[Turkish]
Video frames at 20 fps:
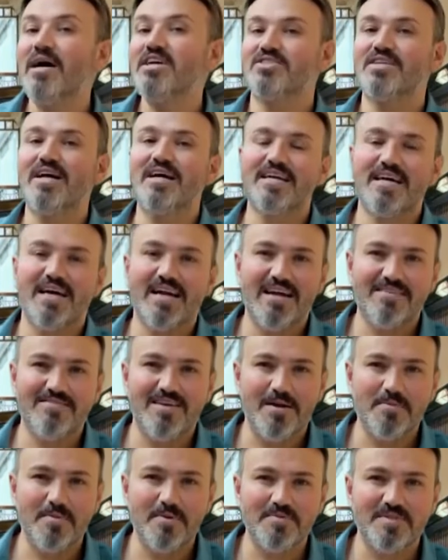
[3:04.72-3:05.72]
baştan karar
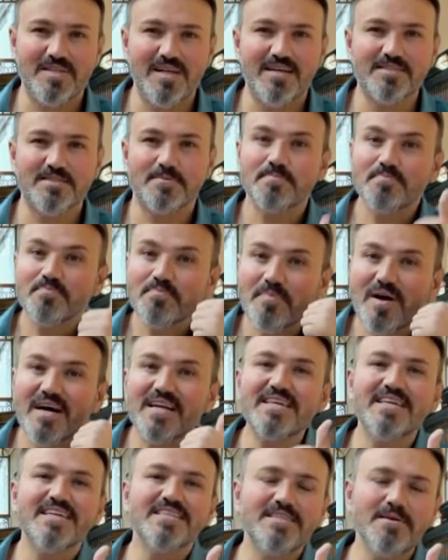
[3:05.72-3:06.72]
vermemiz lazım.
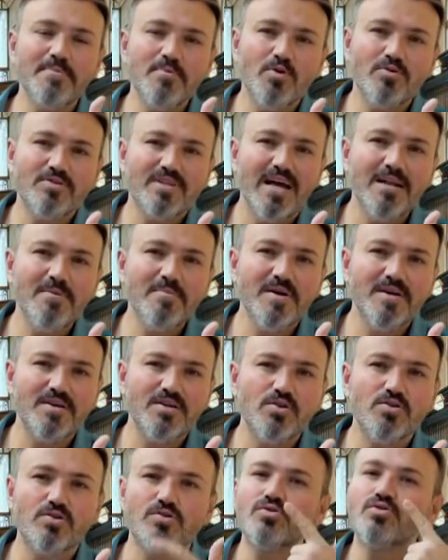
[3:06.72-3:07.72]
Merkezde bir otel mi
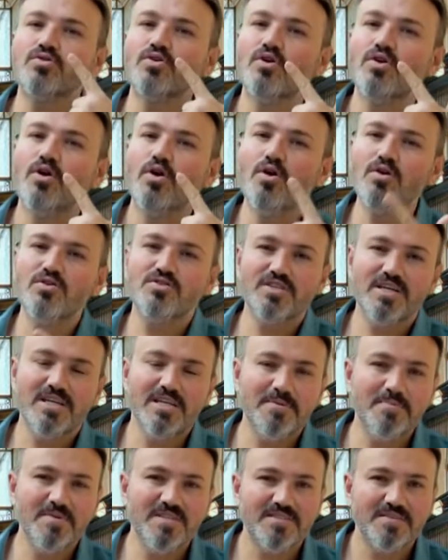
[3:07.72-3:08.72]
arıyoruz?
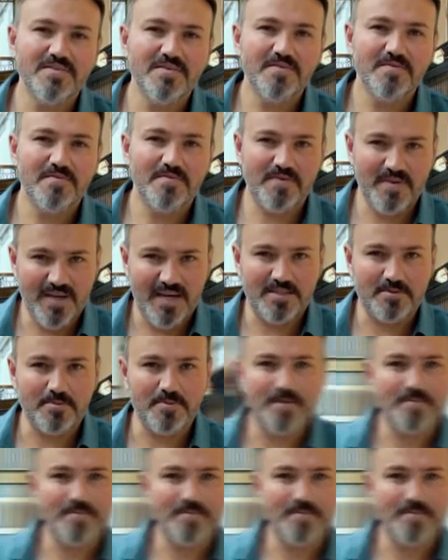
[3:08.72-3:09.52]
Önceliğimiz fiyat mı?